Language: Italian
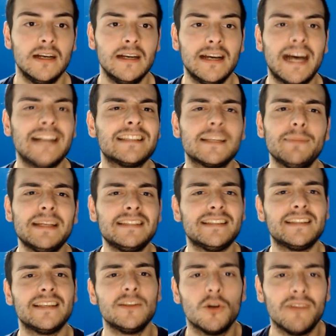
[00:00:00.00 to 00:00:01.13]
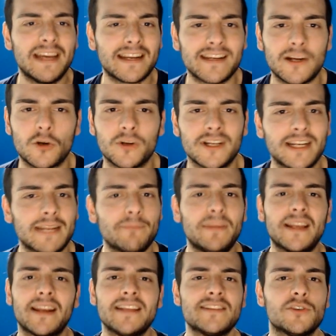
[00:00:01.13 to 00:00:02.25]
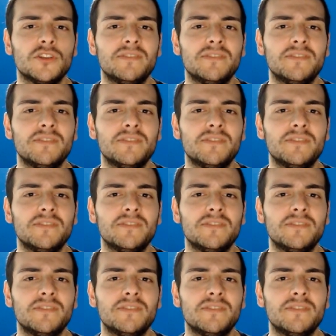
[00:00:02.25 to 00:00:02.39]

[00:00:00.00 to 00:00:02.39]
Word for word: altrimenti chi governa correrebbe il rischio